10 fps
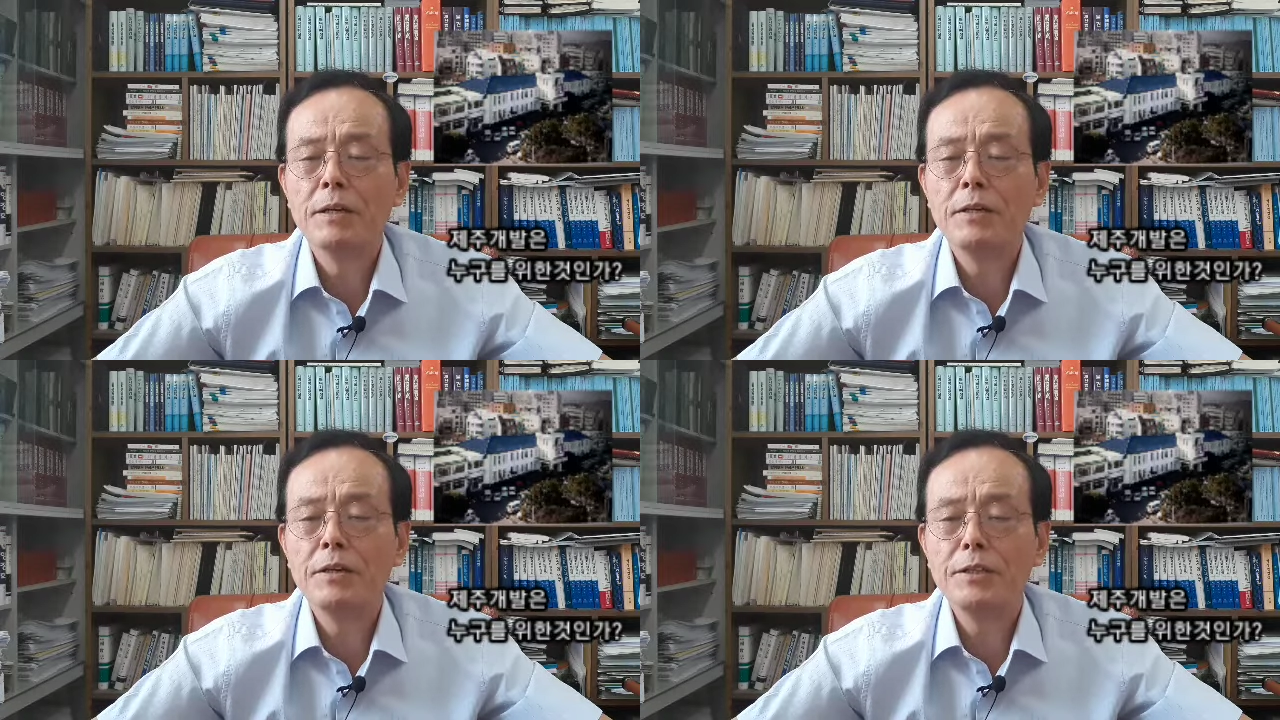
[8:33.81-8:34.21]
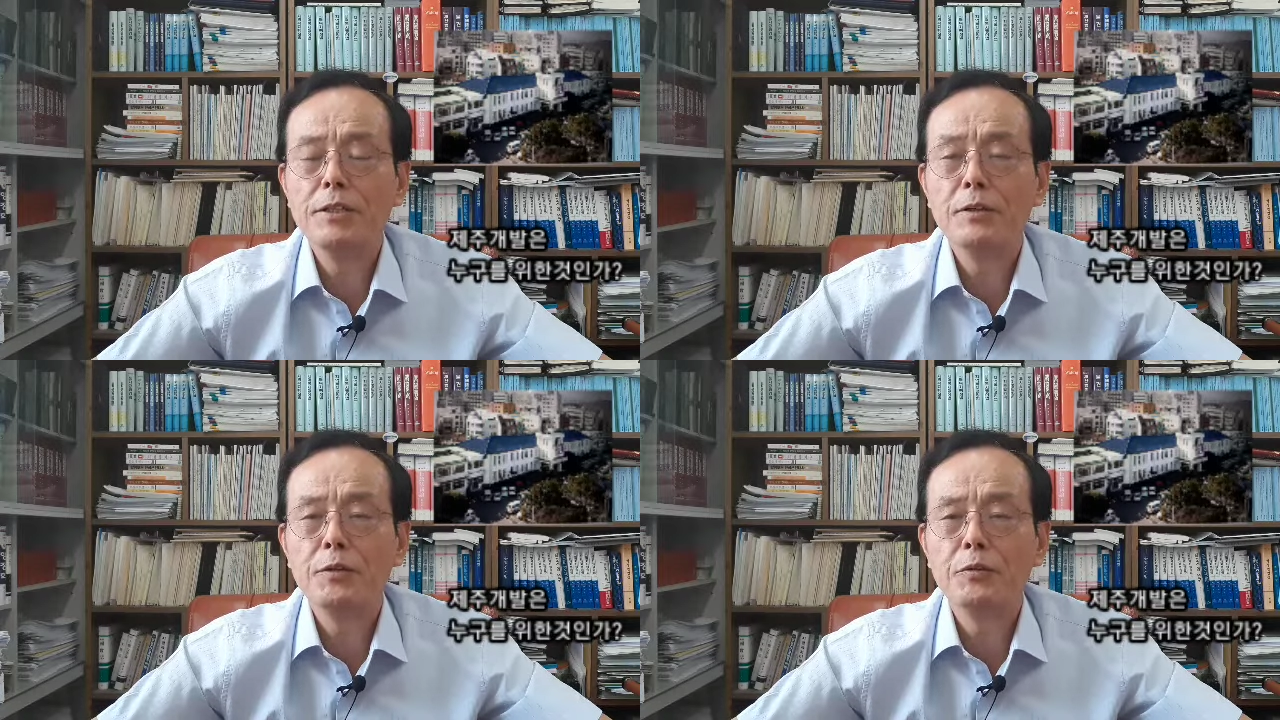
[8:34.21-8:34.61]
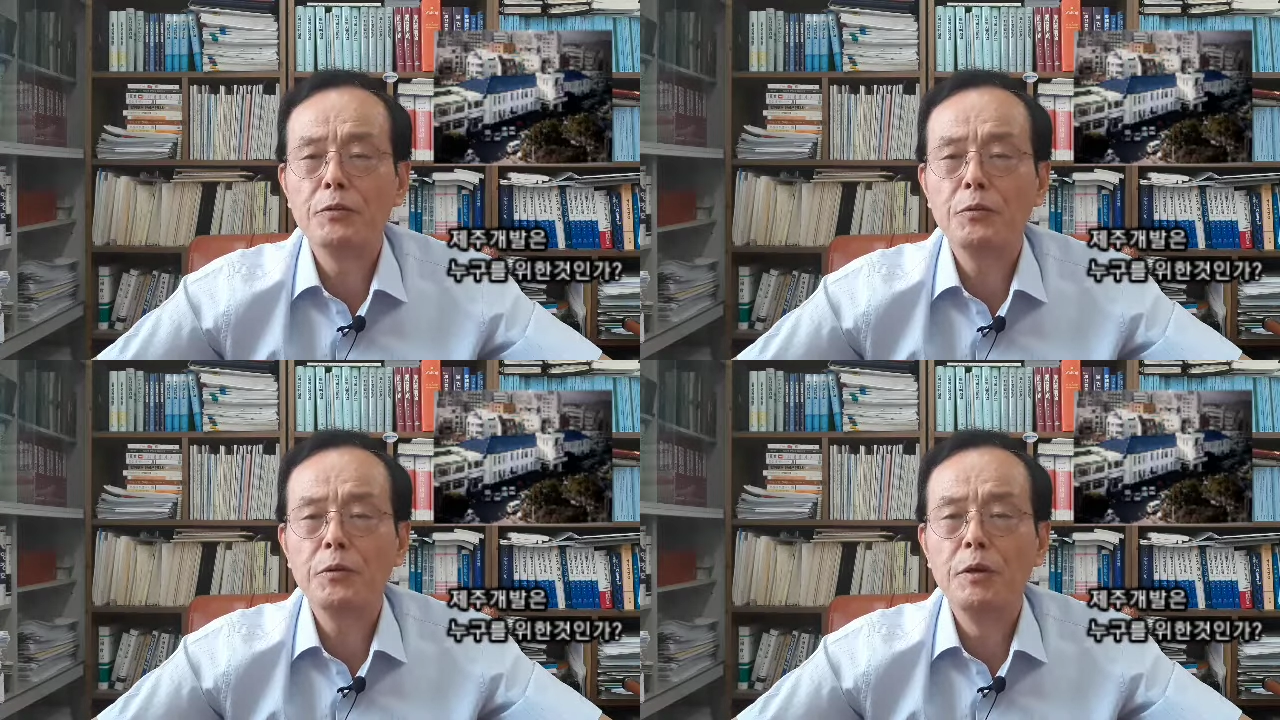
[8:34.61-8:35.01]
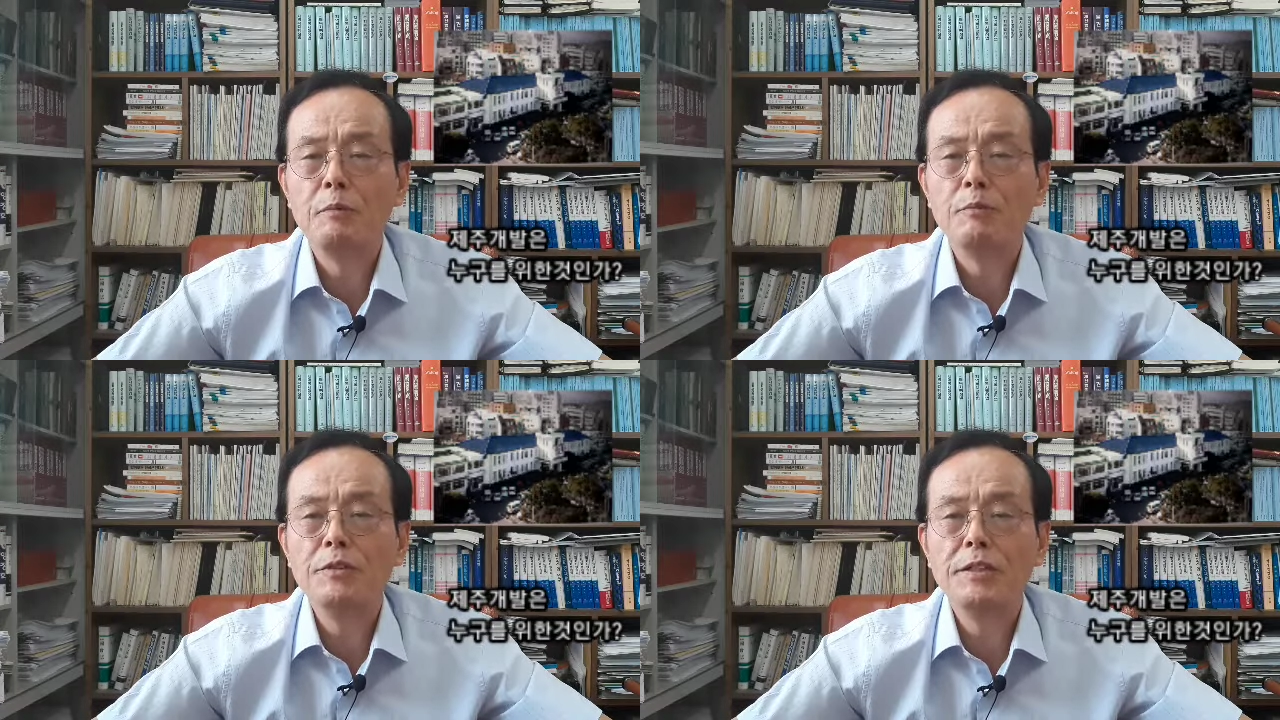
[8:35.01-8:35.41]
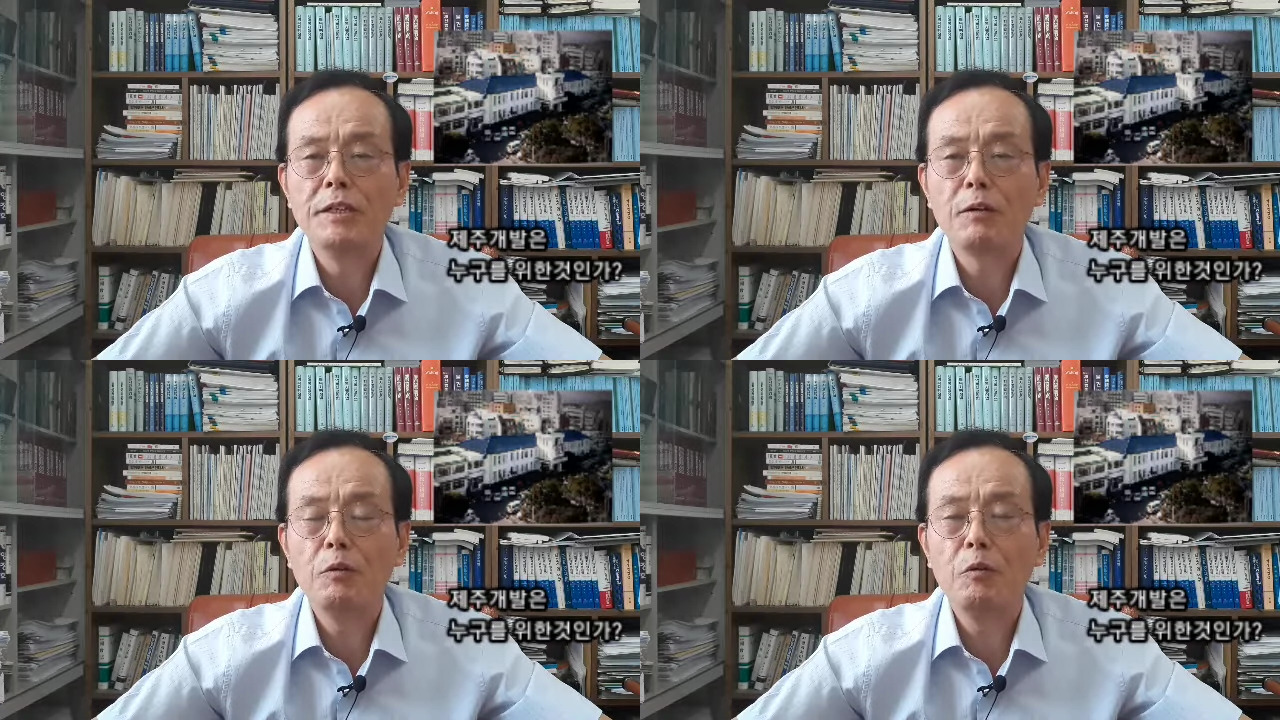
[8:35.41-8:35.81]
커지는 것도
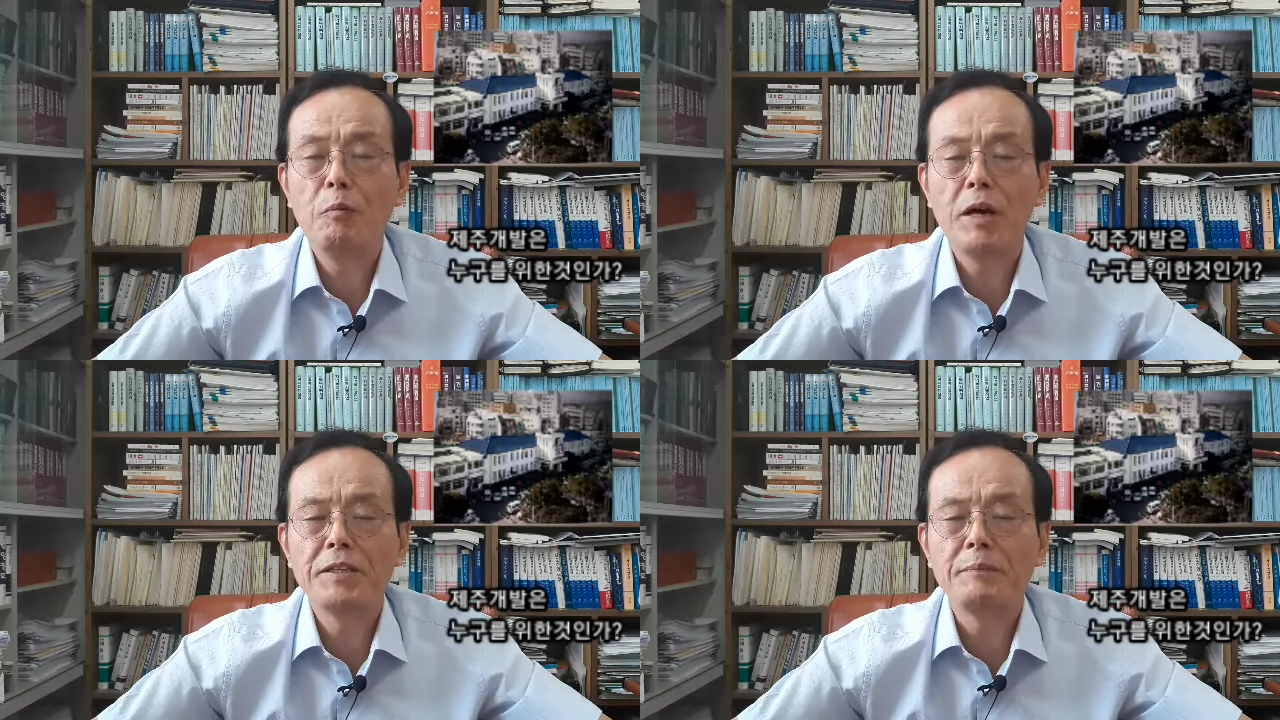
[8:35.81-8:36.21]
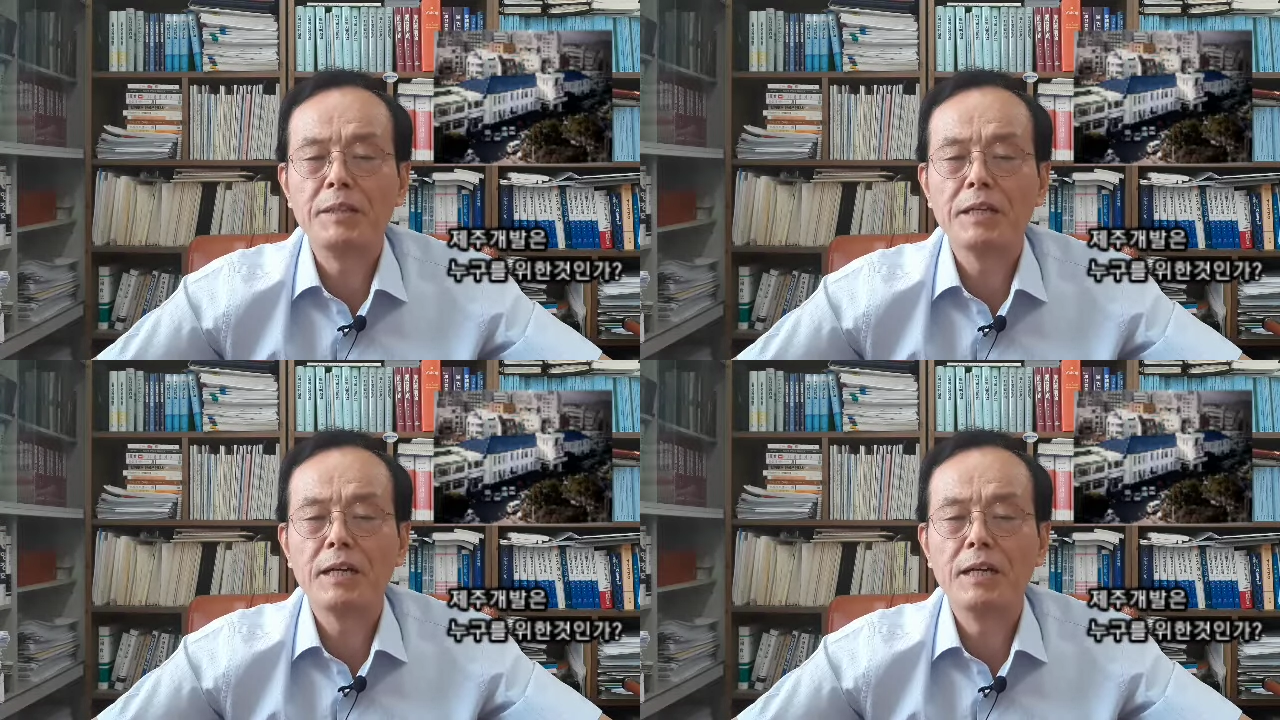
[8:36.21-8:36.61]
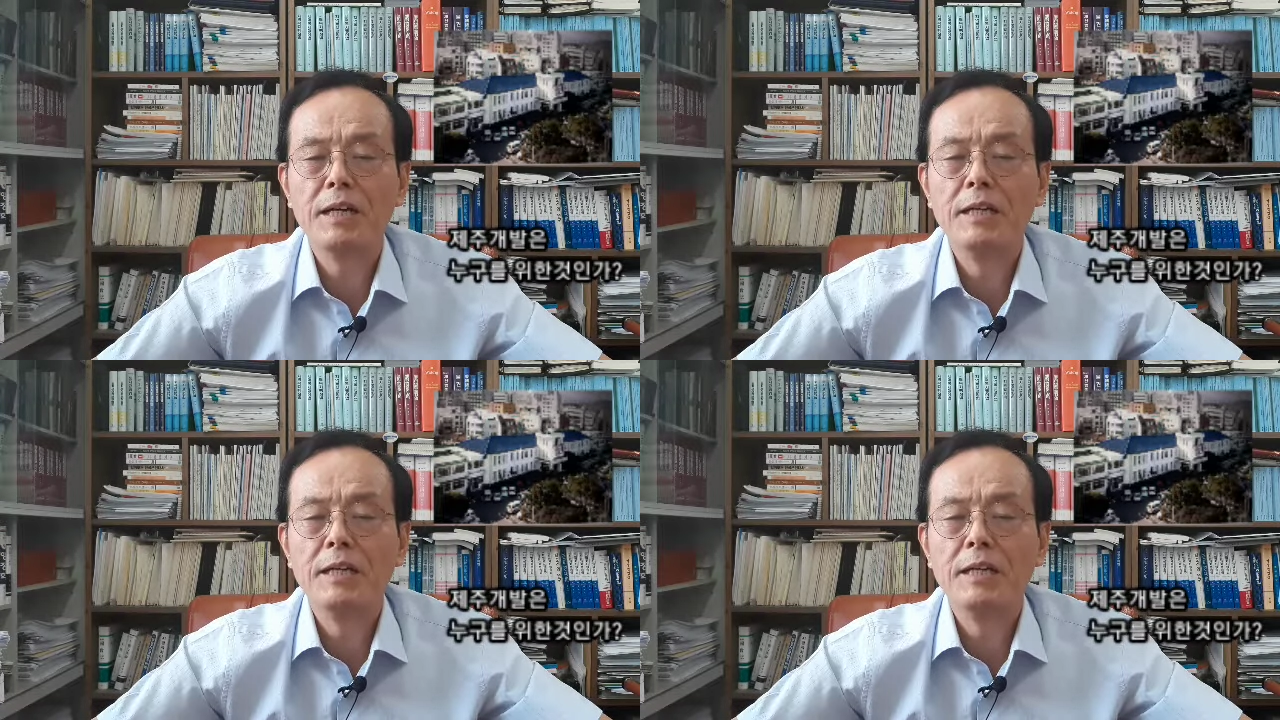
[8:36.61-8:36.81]
문제라고 봐집니다.